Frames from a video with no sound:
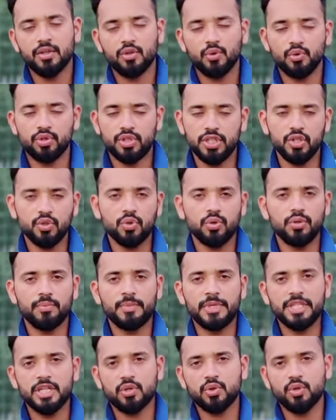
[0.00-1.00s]
तो उस चीज़ को
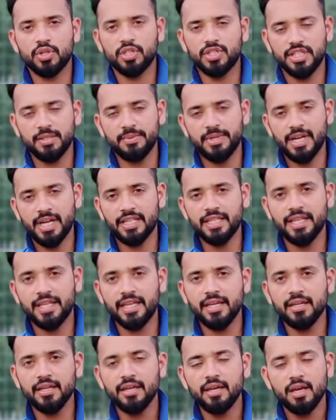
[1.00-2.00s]
बजट को इस चीज़ में ना
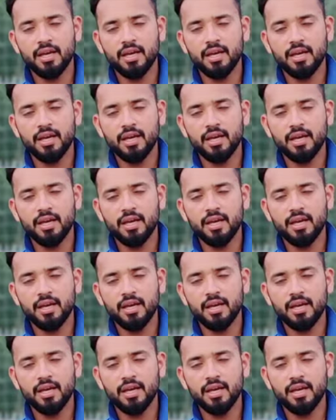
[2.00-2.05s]
देखें